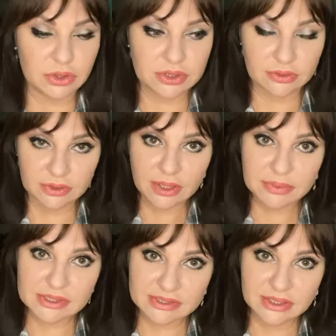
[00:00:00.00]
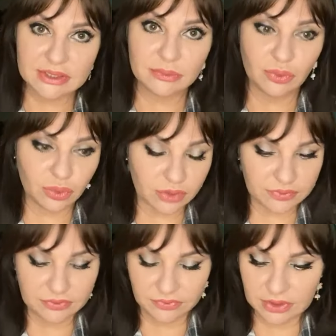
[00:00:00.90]
То есть на бессознательном
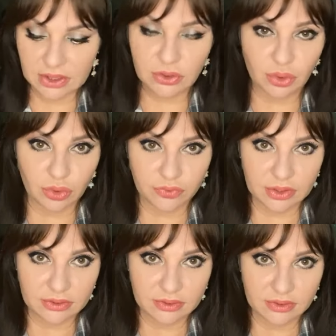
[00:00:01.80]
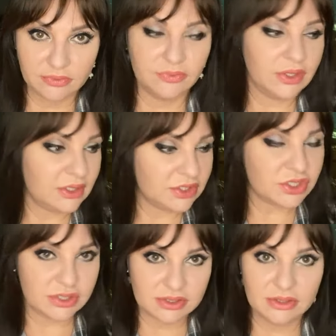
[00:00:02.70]
уровне вы готовы э, в этой
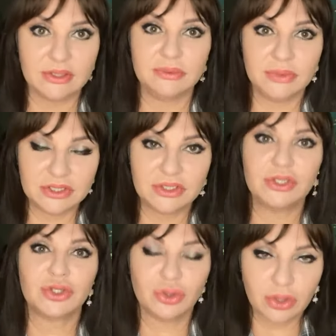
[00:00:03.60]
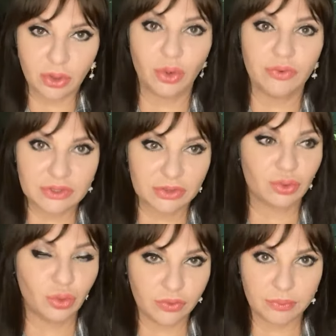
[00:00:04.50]
жизни иметь еще какого-то
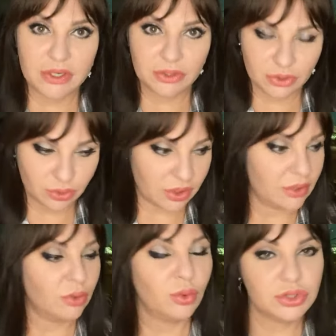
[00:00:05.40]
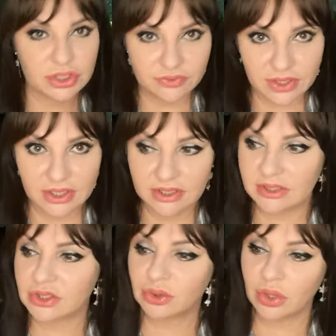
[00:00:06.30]
другого партнера. Очень
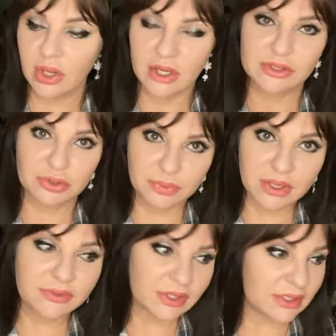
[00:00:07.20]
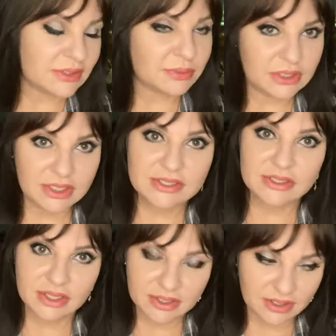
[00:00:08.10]
вероятно, что судьба говорит, смотри
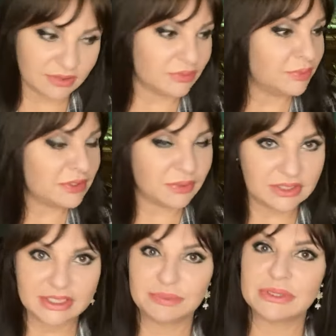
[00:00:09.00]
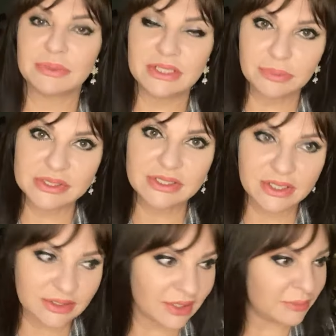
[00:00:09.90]
знаки, присмотрись, посмотри по
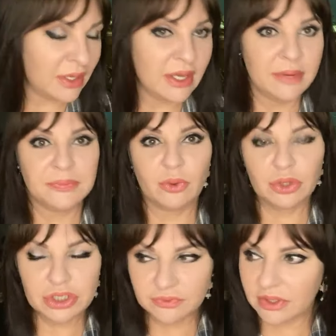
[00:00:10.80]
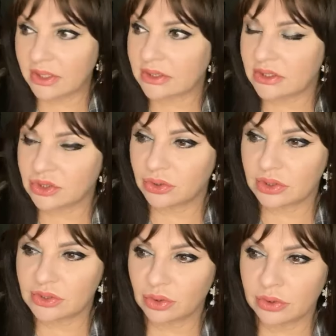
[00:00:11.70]
сторонам. Очень вероятно, что
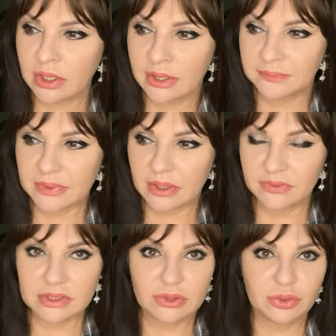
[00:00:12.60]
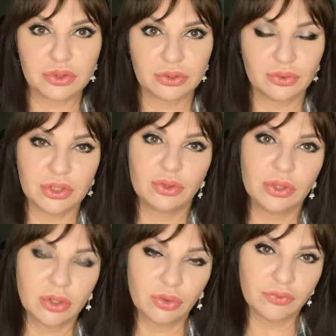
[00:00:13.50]
этот сон говорит о том, что ну, не
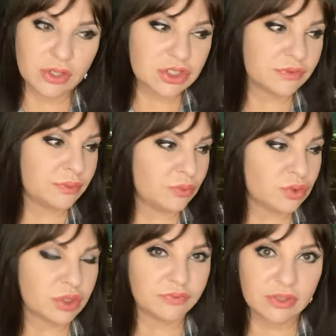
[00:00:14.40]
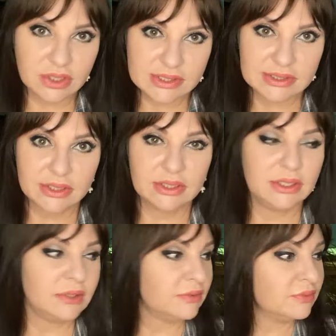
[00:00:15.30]
только у вашего мужа выросло,
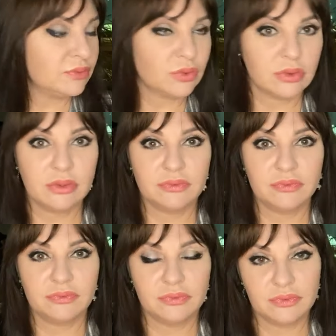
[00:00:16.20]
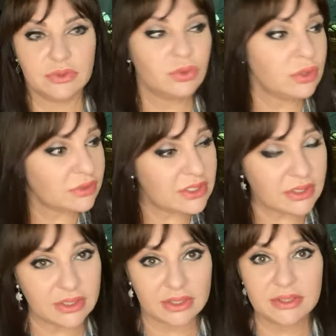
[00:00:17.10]
и ну, не только
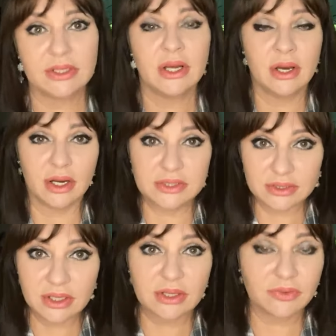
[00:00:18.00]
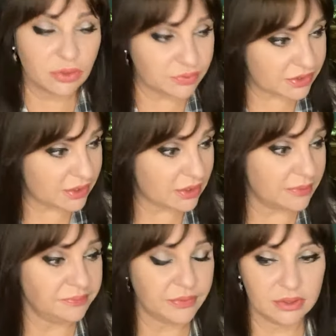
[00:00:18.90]
деньги, они одинаковые у
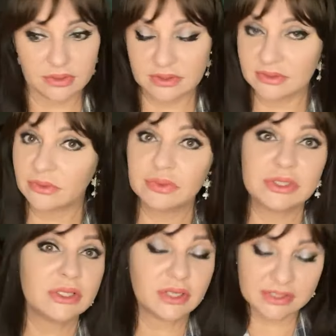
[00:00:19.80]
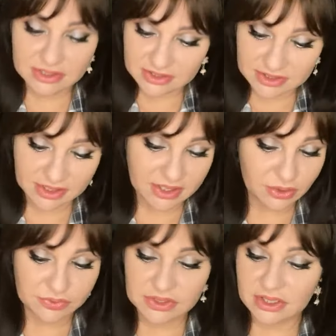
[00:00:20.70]
всех. У всех разное
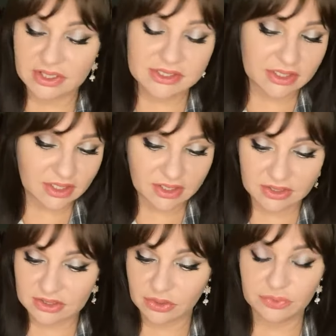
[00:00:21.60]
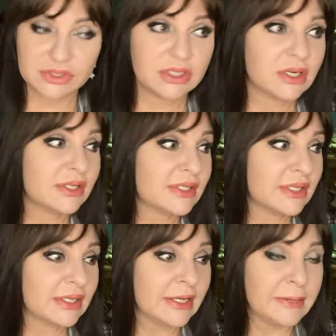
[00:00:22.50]
настроение, у всех разные характеры, у всех
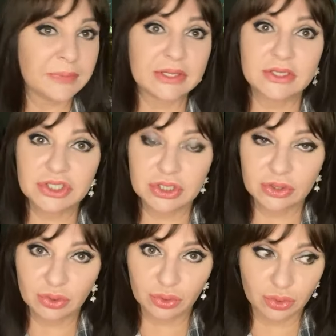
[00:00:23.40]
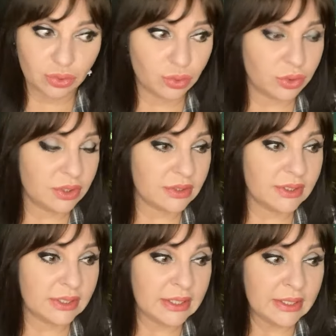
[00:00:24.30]
разные отношения друг к другу.
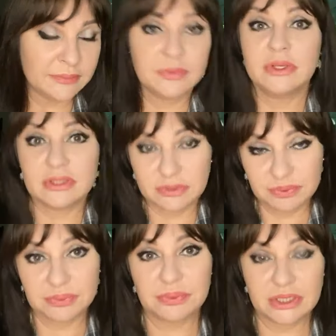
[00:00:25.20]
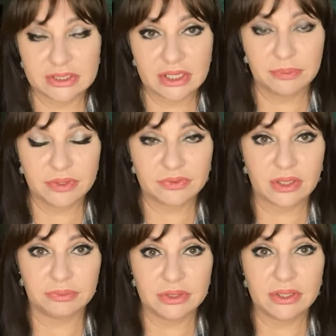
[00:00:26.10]
Иногда я психотерапевт
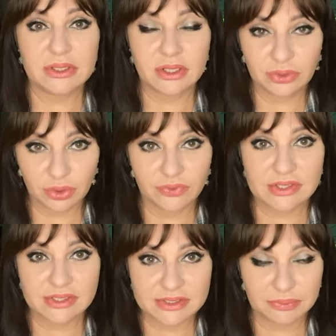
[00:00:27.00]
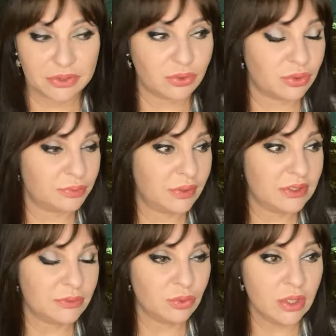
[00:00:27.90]
ко а мне редко кто хвастаться приходит,
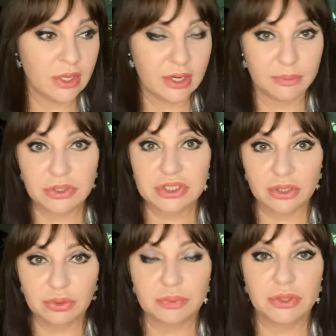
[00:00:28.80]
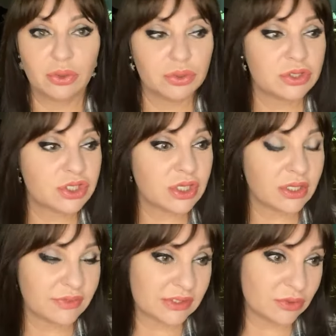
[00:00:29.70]
поэтому обычно люди приходят будет
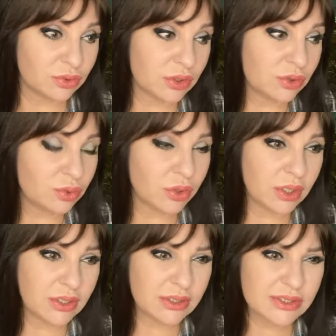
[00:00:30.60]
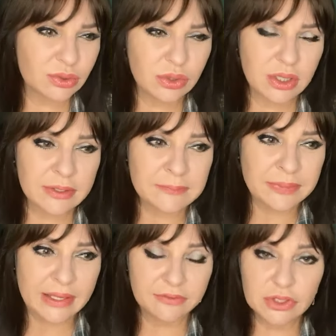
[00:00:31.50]
жаловаться друг на друга. И я столько
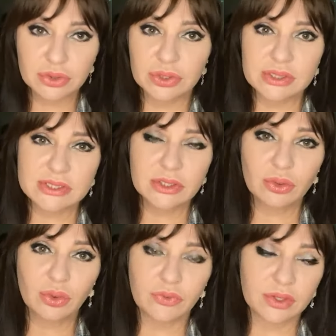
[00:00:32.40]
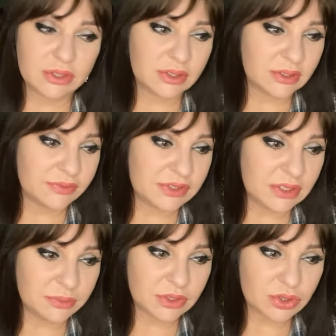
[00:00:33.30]
вижу несостыковок иногда в
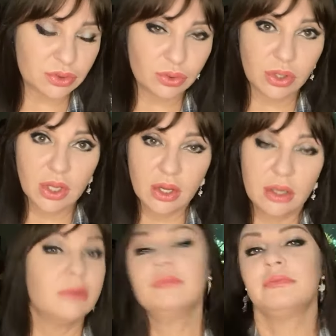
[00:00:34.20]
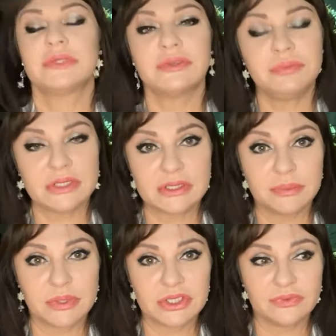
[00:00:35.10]
семьях, что э, совместное
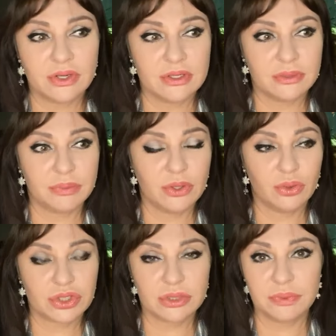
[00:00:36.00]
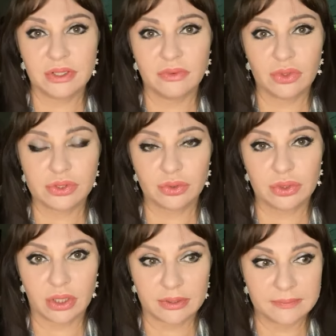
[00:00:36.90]
проживание похоже на приговор
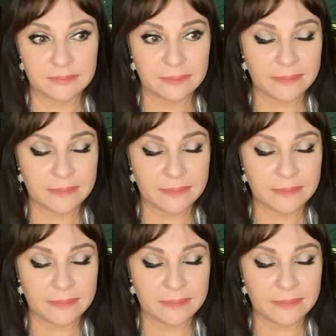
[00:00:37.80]
суда.